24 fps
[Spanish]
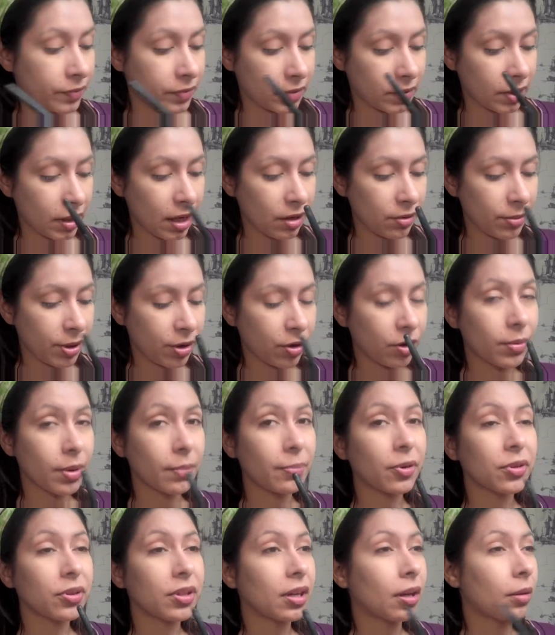Y a lo mejor me
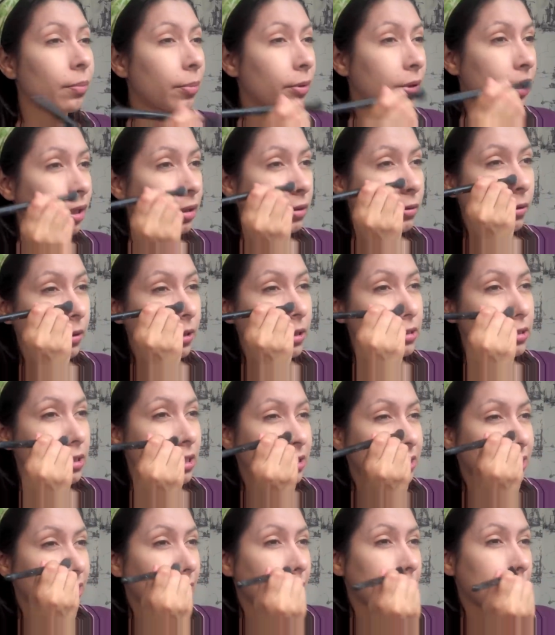pondría un poquito en
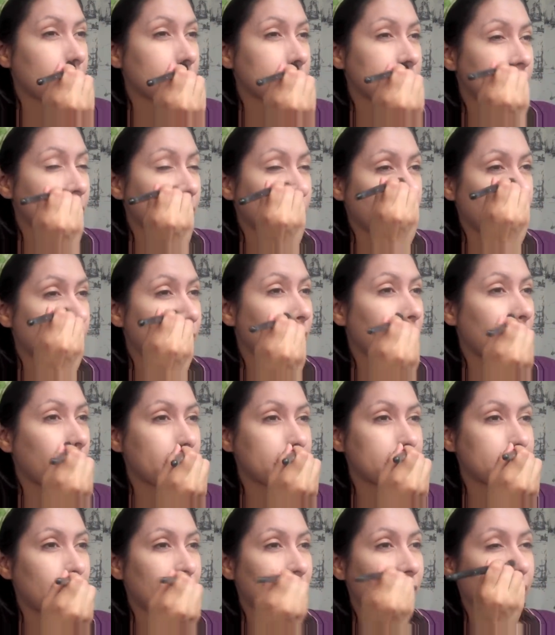estas áreas donde ocupo
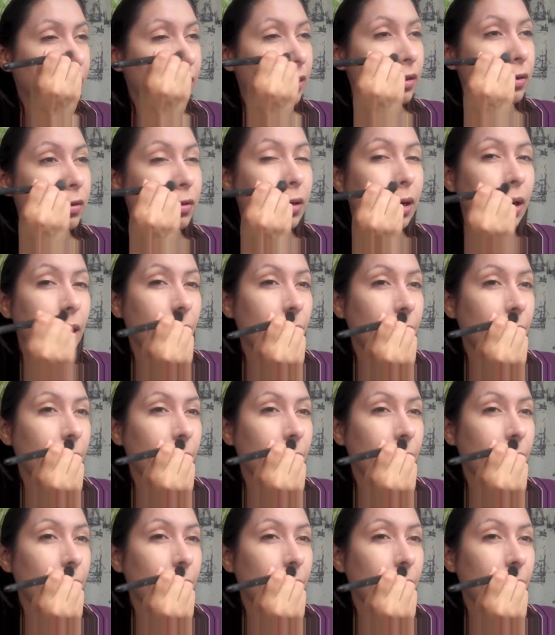extra cobertura.